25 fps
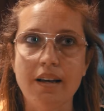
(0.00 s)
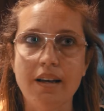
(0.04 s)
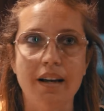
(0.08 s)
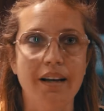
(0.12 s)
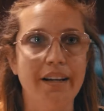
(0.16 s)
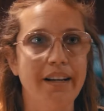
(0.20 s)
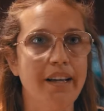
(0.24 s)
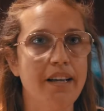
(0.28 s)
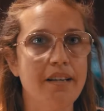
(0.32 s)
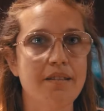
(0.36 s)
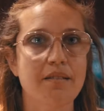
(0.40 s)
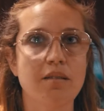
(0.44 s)

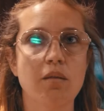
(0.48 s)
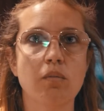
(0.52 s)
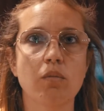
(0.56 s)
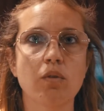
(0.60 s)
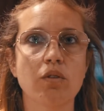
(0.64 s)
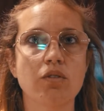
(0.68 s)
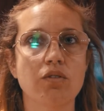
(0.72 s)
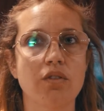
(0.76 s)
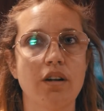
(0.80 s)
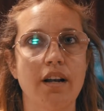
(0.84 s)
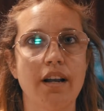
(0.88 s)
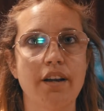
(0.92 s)

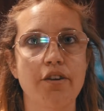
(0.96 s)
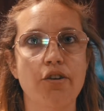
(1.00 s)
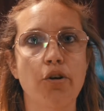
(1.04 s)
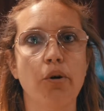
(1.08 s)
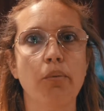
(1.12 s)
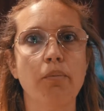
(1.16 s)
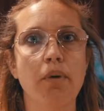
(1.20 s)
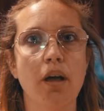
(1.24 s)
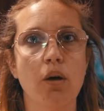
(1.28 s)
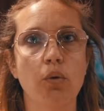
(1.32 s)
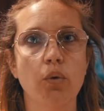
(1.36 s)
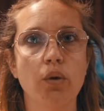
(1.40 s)
agradecemos la
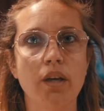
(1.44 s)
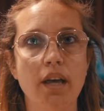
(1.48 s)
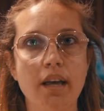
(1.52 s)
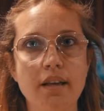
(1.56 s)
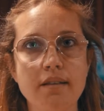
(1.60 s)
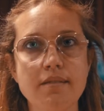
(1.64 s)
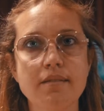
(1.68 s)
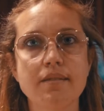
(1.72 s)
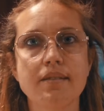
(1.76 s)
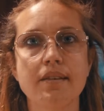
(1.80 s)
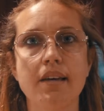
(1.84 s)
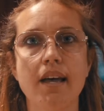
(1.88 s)
enorme
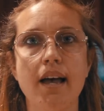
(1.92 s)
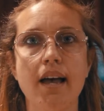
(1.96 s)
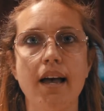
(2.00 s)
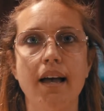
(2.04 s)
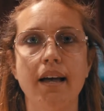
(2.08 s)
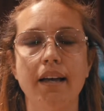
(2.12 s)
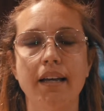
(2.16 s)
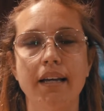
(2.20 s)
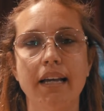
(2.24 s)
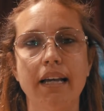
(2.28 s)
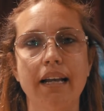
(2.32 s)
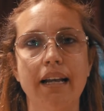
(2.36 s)

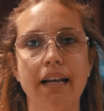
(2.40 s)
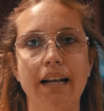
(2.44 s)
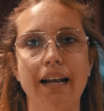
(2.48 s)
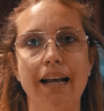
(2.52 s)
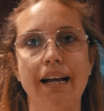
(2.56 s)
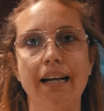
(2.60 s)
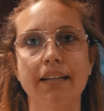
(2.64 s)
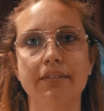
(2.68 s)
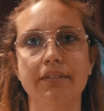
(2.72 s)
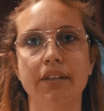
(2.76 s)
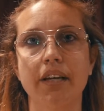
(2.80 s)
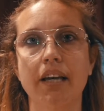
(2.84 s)
audiencia y
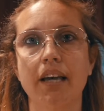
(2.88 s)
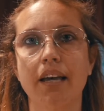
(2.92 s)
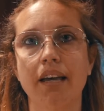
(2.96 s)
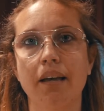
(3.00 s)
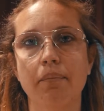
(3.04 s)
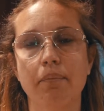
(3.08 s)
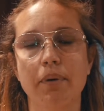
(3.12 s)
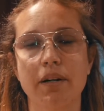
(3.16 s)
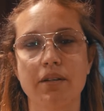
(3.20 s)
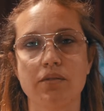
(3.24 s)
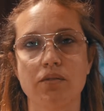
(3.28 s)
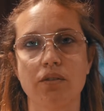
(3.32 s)
la cantidad
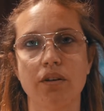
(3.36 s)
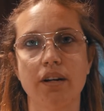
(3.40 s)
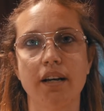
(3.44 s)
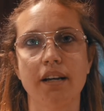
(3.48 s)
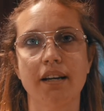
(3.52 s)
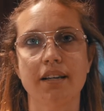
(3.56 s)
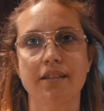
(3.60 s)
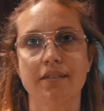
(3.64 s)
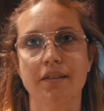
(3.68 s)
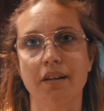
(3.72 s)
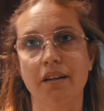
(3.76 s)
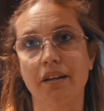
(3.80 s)
de
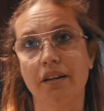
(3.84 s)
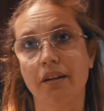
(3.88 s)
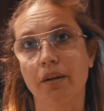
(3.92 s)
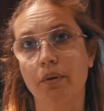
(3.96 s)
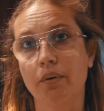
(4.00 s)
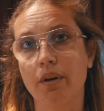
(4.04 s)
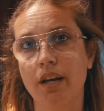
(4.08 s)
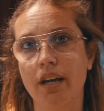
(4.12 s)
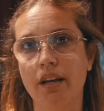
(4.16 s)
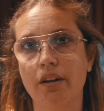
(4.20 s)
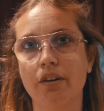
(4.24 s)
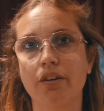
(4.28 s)
personas que se
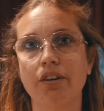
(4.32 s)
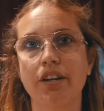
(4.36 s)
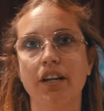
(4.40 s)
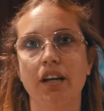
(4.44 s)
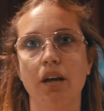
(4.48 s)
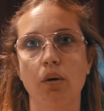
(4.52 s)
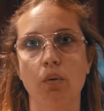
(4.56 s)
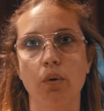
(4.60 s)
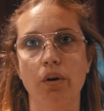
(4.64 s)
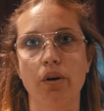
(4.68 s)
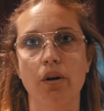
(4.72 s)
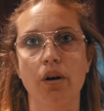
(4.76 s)
inscribieron
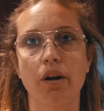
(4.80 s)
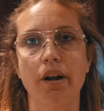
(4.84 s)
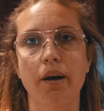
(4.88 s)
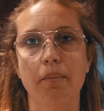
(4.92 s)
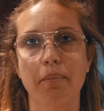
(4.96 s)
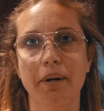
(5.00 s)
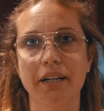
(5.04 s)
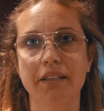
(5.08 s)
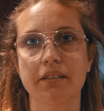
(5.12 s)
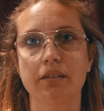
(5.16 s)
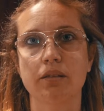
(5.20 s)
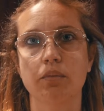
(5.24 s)
y que bueno,
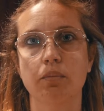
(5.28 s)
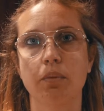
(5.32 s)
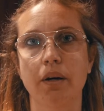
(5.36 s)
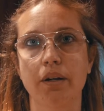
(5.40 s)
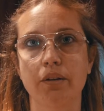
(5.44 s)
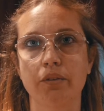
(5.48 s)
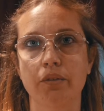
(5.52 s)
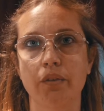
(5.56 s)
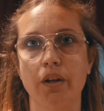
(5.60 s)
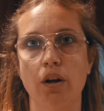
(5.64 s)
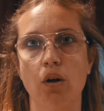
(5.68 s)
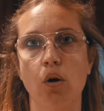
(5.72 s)
ahora
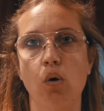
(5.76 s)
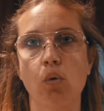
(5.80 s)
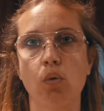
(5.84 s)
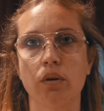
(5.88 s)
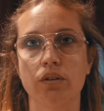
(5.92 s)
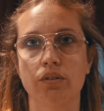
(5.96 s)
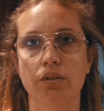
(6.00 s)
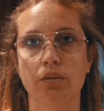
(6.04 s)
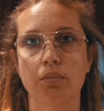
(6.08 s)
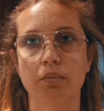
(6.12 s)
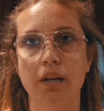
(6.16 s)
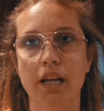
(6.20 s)
participaron de los
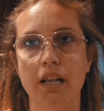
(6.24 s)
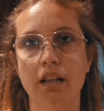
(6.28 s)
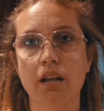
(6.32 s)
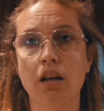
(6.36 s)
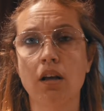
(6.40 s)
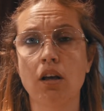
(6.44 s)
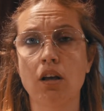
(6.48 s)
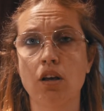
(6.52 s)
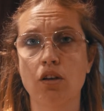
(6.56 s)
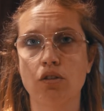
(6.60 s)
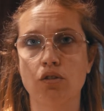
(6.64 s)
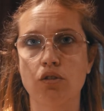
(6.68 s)

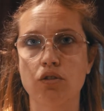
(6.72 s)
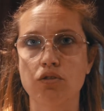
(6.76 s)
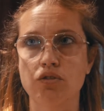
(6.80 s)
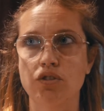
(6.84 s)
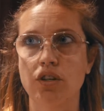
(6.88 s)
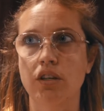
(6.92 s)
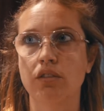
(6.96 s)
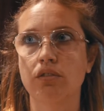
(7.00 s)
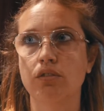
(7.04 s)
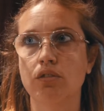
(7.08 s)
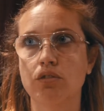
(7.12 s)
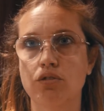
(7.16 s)

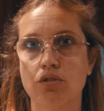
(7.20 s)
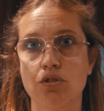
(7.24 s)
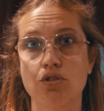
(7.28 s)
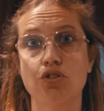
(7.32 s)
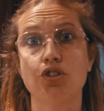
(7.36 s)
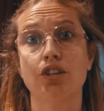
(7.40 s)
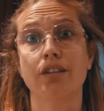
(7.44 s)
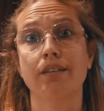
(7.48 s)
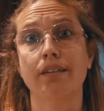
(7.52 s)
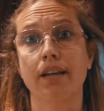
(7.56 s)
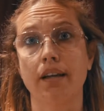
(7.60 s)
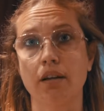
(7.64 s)

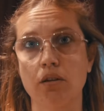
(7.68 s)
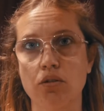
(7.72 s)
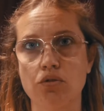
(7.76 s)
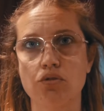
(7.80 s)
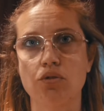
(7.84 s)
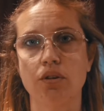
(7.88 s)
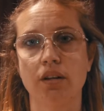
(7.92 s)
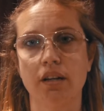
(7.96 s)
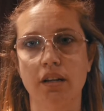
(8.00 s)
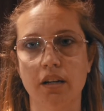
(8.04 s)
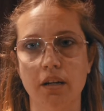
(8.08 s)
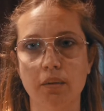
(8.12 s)

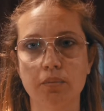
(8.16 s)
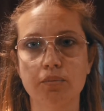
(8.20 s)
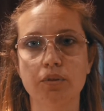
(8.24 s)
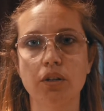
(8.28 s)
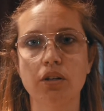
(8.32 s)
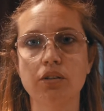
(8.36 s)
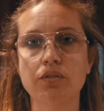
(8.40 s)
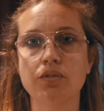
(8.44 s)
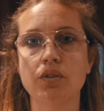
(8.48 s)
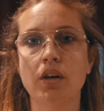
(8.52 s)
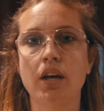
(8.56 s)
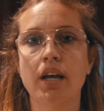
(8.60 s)
4.288
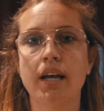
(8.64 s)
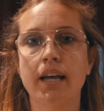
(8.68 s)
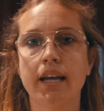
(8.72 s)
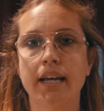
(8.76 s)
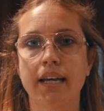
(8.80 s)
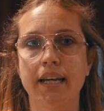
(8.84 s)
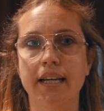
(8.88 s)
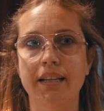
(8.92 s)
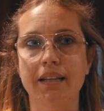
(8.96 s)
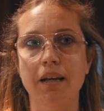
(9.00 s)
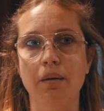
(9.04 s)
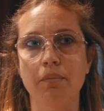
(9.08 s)
inscriptos
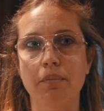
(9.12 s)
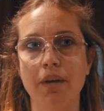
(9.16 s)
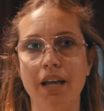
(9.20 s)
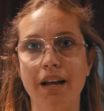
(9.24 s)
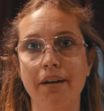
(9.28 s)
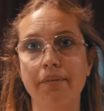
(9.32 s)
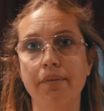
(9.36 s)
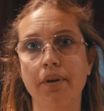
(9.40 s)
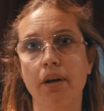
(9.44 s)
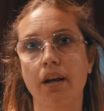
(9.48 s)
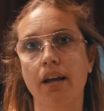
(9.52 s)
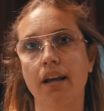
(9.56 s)
y
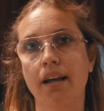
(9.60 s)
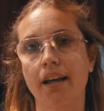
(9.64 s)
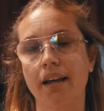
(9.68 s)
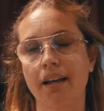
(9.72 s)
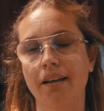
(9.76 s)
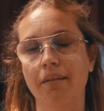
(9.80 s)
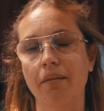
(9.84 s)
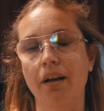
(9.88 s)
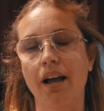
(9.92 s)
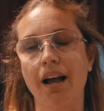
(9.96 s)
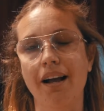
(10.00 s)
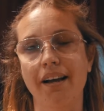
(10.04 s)
también
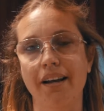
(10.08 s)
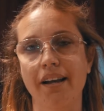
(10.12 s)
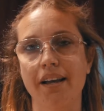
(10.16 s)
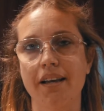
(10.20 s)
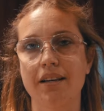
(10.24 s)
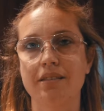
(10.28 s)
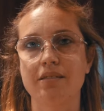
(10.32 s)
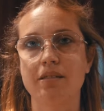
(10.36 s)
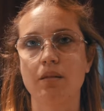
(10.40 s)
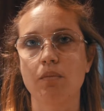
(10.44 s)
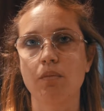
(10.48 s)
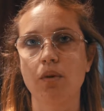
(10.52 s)
eh,
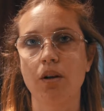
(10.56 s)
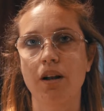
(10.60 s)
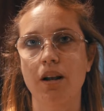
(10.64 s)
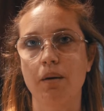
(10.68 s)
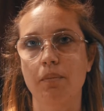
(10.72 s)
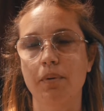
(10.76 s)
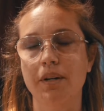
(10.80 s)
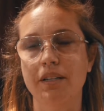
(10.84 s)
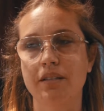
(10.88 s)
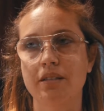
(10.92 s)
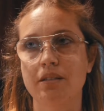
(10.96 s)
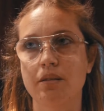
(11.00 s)
agradecemos
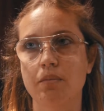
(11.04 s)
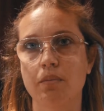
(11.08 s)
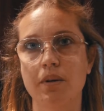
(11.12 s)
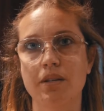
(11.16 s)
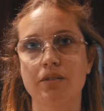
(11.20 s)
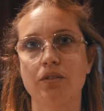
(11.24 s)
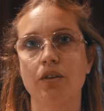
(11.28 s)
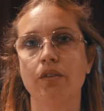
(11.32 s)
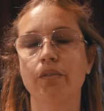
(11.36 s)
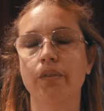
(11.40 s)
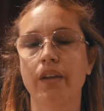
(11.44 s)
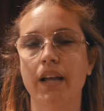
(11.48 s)
la
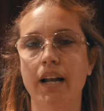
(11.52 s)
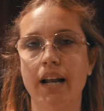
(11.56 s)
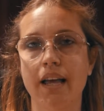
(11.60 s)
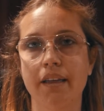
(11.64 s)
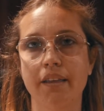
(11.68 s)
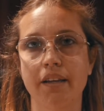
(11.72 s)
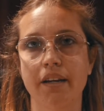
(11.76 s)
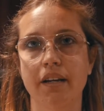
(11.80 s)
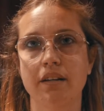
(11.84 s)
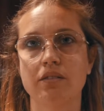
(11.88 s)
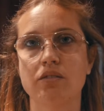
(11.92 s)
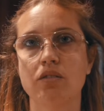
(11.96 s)
participación de
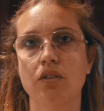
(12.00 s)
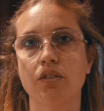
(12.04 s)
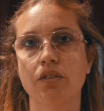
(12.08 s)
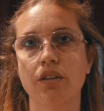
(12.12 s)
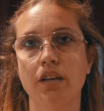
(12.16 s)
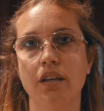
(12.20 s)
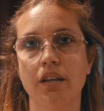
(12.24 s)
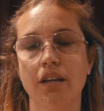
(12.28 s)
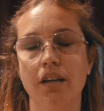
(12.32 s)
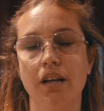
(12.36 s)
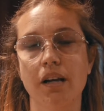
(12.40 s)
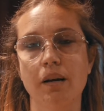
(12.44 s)
la
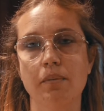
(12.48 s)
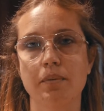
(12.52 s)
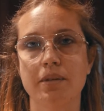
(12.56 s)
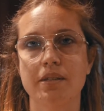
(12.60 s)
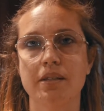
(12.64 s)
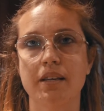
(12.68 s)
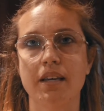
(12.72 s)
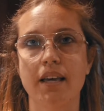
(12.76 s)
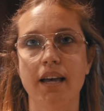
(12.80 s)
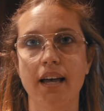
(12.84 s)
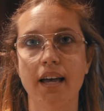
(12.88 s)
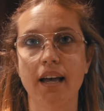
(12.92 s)
Dirección de
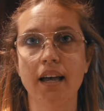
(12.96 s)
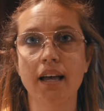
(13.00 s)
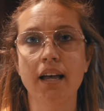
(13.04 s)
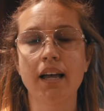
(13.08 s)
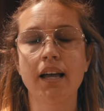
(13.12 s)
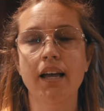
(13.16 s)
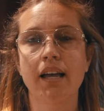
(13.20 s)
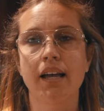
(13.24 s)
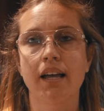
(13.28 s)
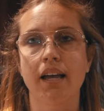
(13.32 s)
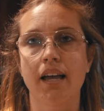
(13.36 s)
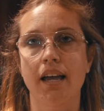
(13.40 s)
Discapacidad
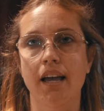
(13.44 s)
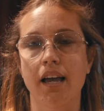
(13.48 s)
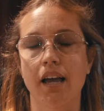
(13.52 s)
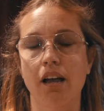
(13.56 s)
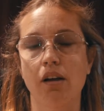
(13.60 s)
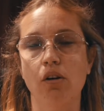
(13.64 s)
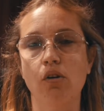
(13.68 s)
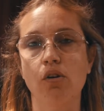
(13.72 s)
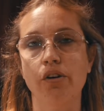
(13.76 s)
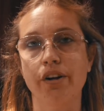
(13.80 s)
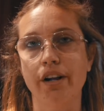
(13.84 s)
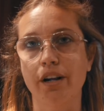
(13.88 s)

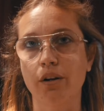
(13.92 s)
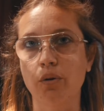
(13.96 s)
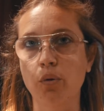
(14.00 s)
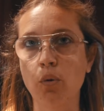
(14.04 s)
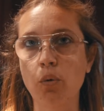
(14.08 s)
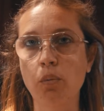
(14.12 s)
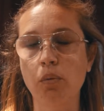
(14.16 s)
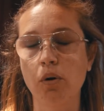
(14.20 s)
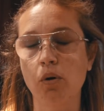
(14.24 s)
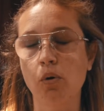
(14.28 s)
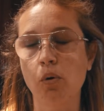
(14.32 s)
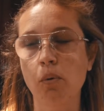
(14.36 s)
eh, con el
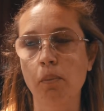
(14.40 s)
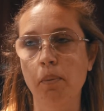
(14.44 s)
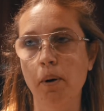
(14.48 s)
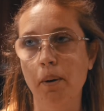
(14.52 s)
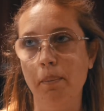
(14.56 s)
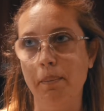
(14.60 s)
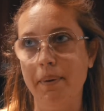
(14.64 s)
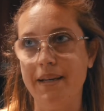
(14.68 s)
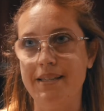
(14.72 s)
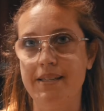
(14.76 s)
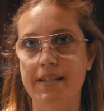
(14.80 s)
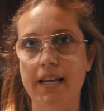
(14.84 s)
cupo
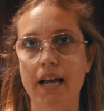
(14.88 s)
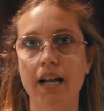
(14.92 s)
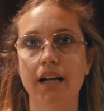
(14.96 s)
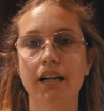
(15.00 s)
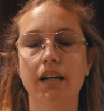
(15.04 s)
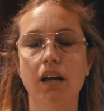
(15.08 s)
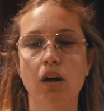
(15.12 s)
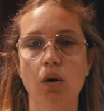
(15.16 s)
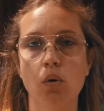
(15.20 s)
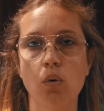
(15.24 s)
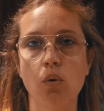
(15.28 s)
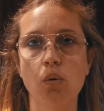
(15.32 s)

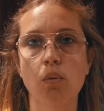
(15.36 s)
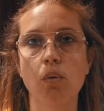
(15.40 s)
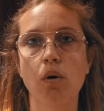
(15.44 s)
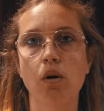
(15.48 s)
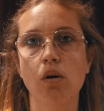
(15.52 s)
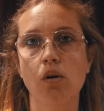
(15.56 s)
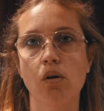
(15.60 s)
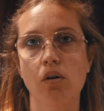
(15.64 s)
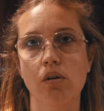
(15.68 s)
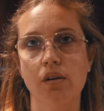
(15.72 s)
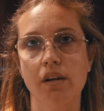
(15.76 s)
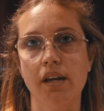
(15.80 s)
especial que
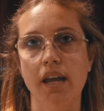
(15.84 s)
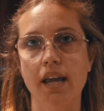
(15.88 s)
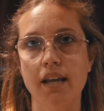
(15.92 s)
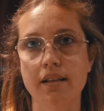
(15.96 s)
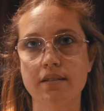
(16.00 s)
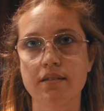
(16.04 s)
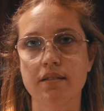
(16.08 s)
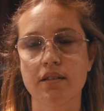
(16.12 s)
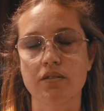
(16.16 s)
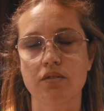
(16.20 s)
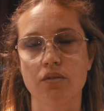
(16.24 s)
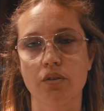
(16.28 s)
hubo con
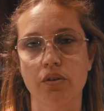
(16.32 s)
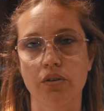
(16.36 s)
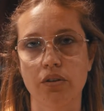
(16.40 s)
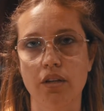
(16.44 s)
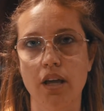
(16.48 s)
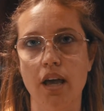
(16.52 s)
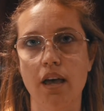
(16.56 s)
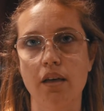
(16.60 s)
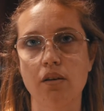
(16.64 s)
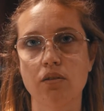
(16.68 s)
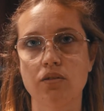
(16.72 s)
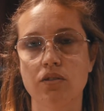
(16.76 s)
15
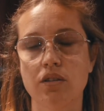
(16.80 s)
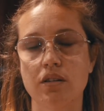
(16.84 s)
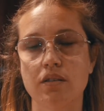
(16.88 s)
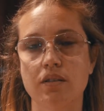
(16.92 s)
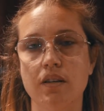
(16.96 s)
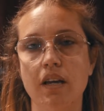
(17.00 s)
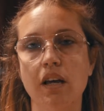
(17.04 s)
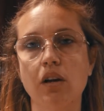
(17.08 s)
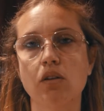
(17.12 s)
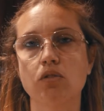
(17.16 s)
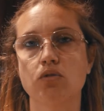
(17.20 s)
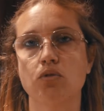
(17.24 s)
sorteados y
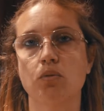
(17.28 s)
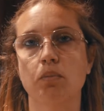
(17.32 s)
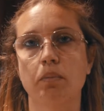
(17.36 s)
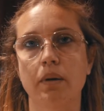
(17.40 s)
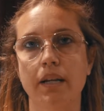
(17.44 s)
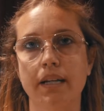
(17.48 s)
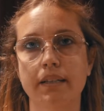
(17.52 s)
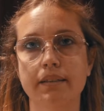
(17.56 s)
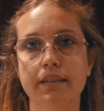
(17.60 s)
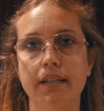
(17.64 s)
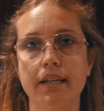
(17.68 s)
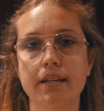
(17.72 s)
5
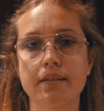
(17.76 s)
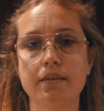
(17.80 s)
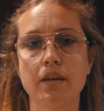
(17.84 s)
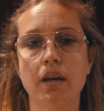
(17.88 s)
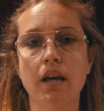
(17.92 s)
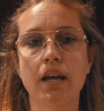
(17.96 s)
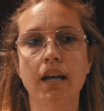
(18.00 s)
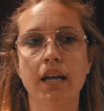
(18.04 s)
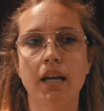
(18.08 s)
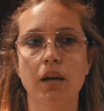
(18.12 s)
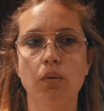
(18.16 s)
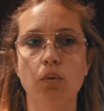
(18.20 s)
suplentes
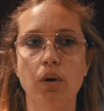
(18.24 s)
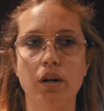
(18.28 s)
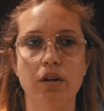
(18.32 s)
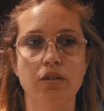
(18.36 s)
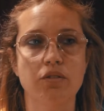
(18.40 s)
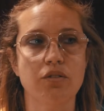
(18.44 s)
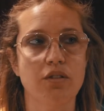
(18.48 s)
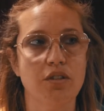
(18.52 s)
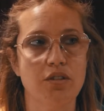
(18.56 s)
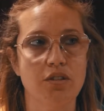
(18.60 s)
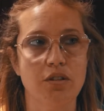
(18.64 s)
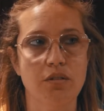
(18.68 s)
y
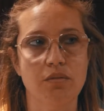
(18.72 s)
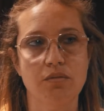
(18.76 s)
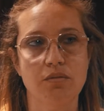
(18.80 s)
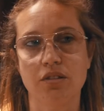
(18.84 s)
bueno, se,